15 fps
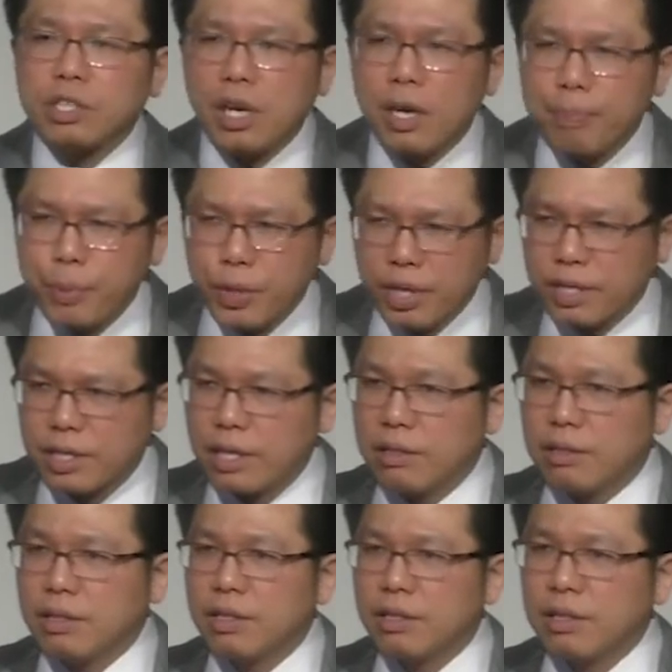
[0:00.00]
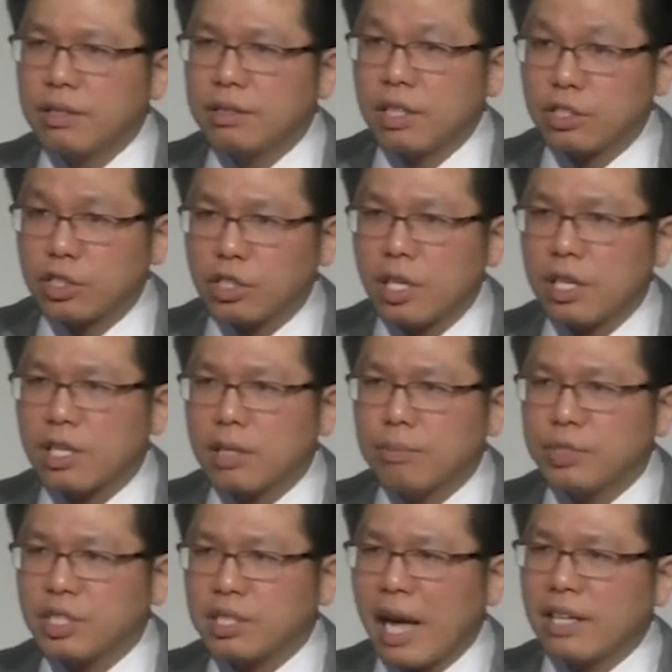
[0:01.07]
然后这个知识呢，就
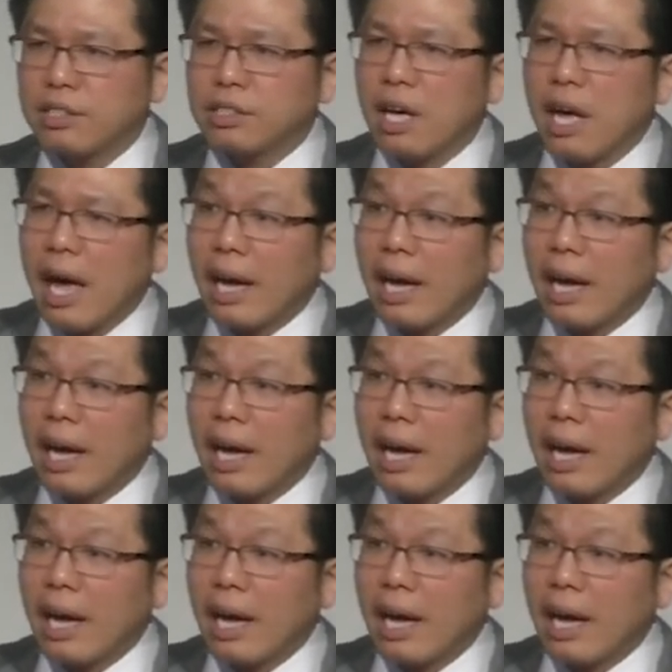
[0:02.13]
会呢